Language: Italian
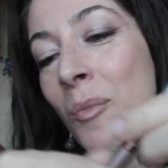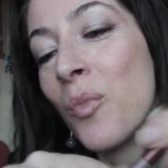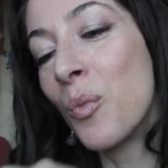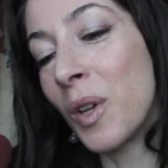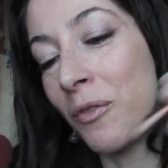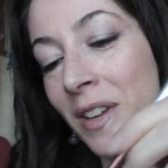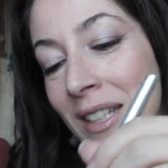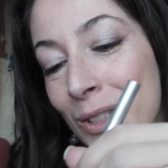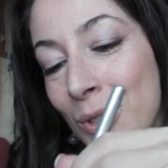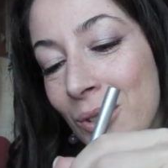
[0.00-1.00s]
più per
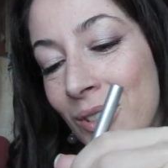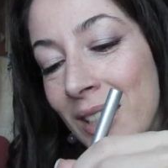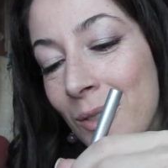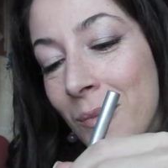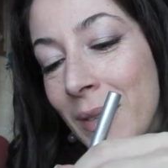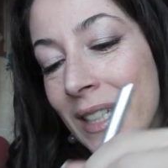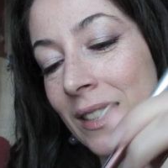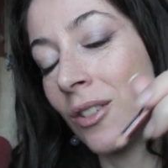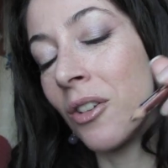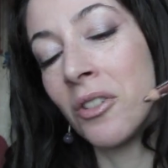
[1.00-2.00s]
vezzo che l'ho
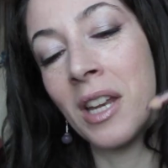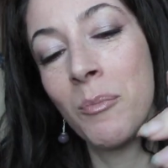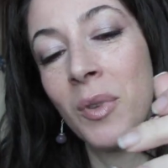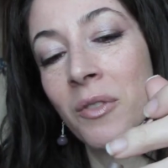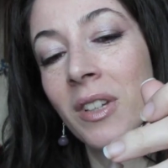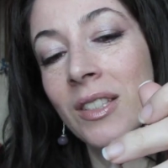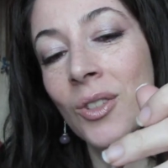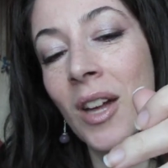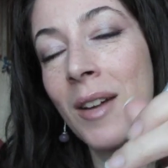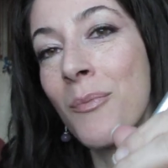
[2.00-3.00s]
messa, no non è per
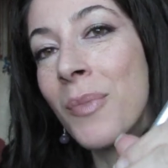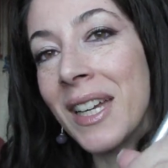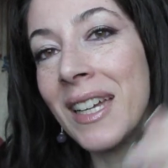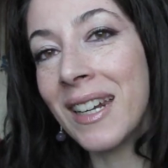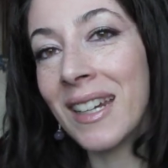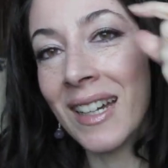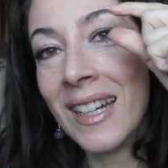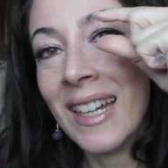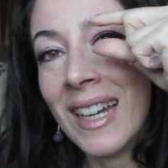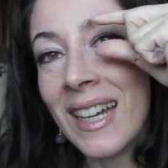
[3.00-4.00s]
vezzo, è
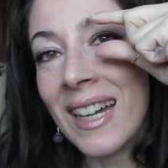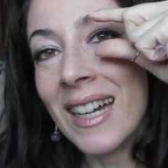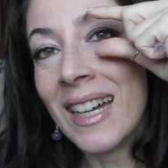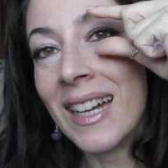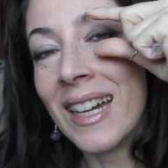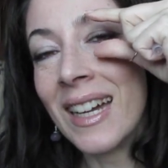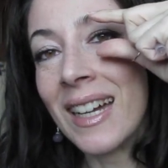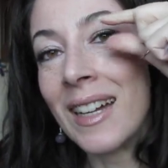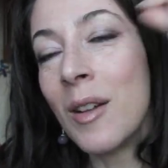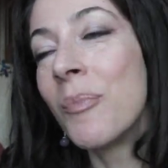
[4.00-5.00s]
per...
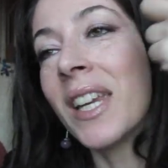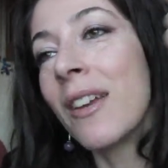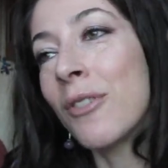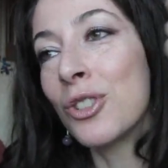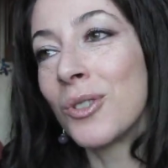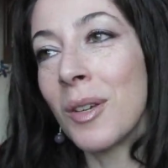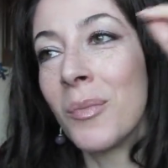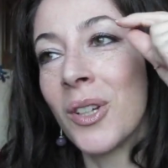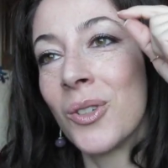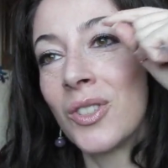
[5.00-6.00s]
Eh, perché faccio
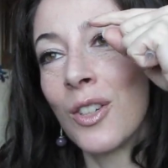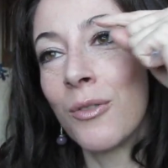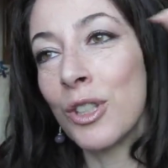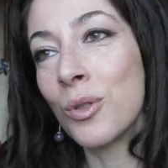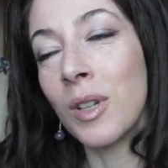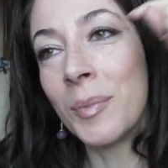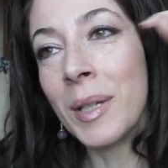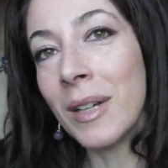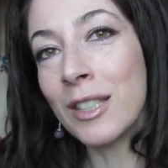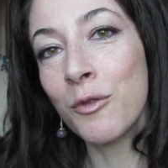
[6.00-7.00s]
sempre così? Io faccio una
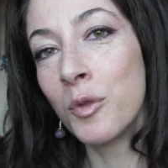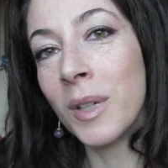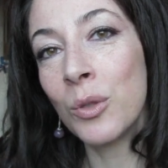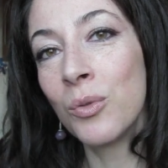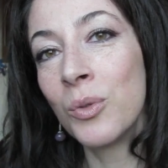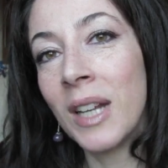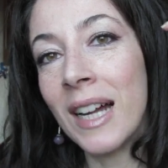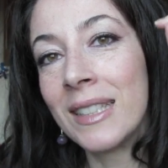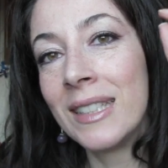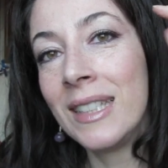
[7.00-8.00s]
prima
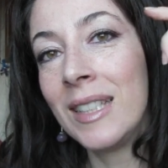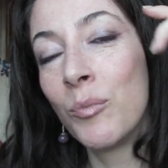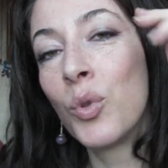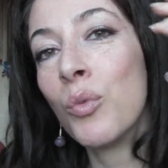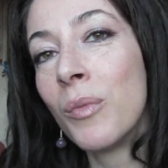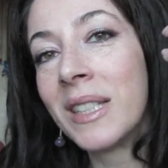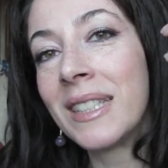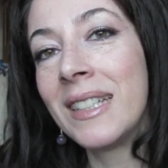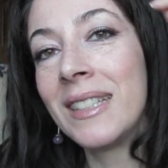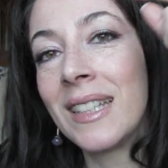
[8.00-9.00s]
sfumatura di più
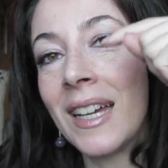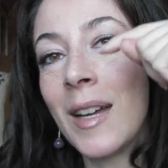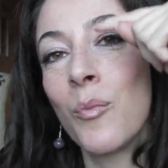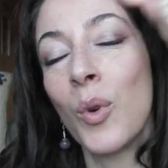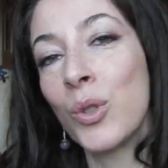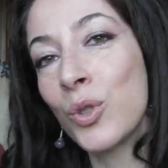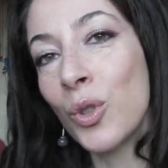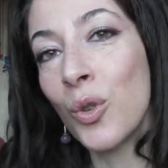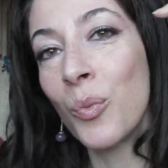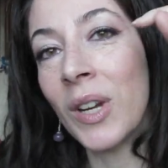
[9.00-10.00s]
matite e poi
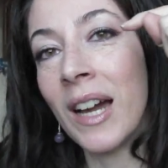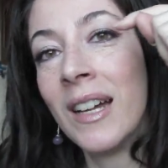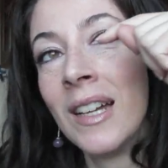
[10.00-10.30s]
sopra,